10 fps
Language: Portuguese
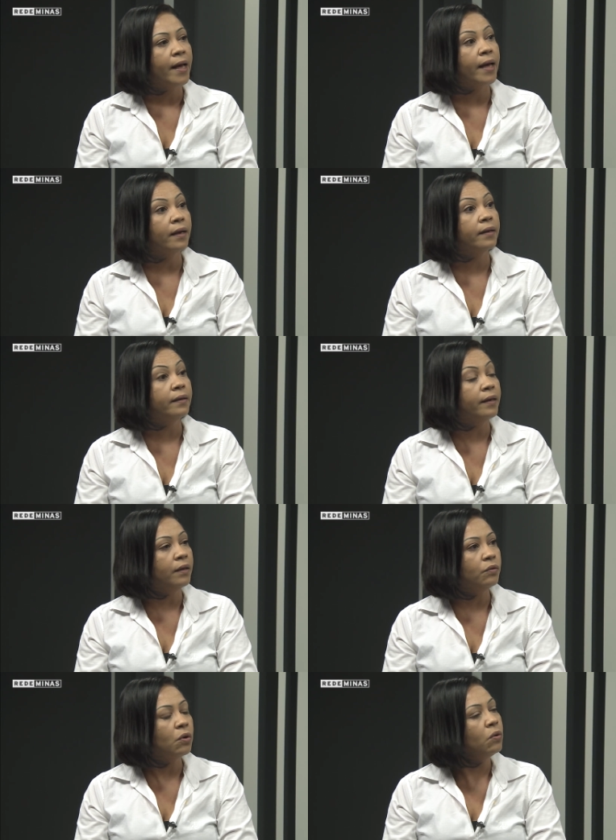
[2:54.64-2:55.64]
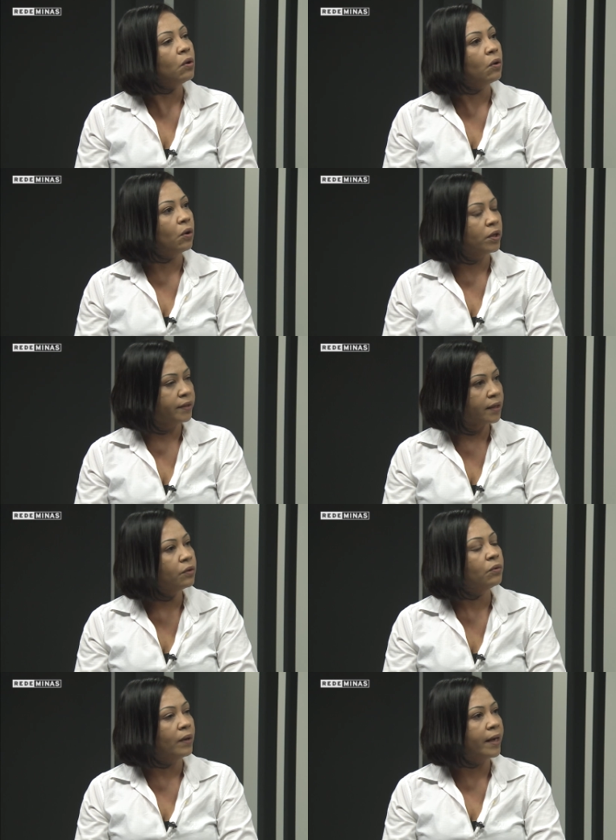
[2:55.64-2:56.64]
ela não concorda
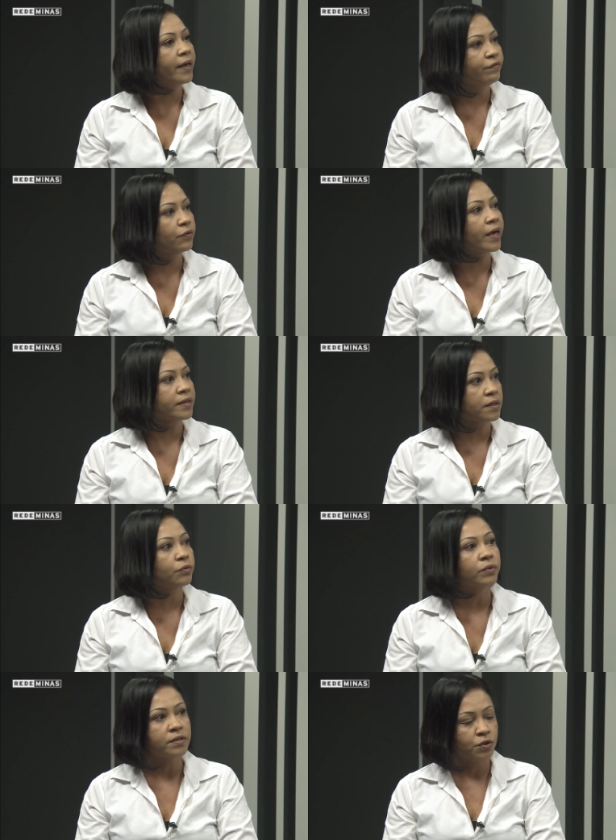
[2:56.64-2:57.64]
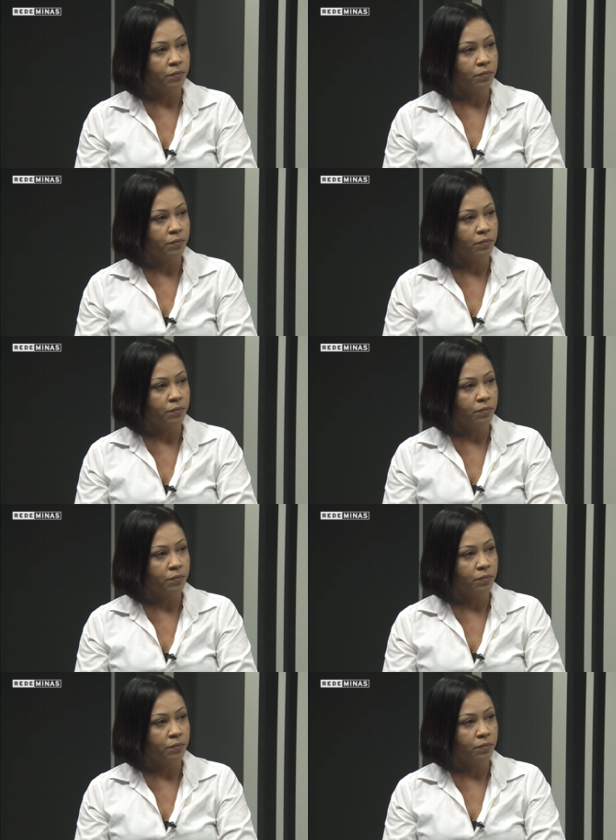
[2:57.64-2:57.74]
com a revogação do ensino